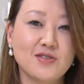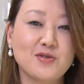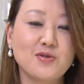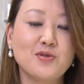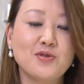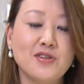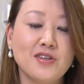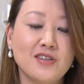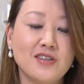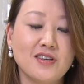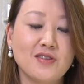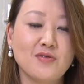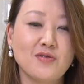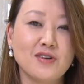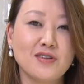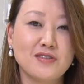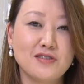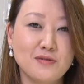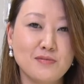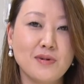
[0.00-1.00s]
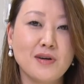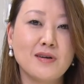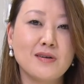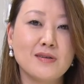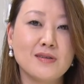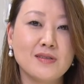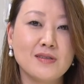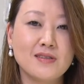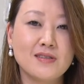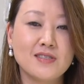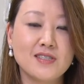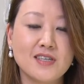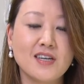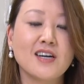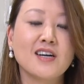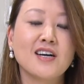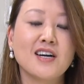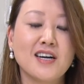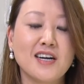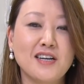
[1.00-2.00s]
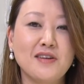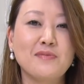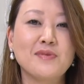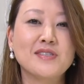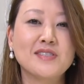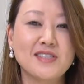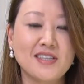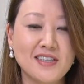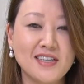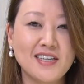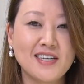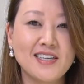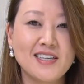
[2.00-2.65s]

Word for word: 作っていったのが一番時間かかりましたね。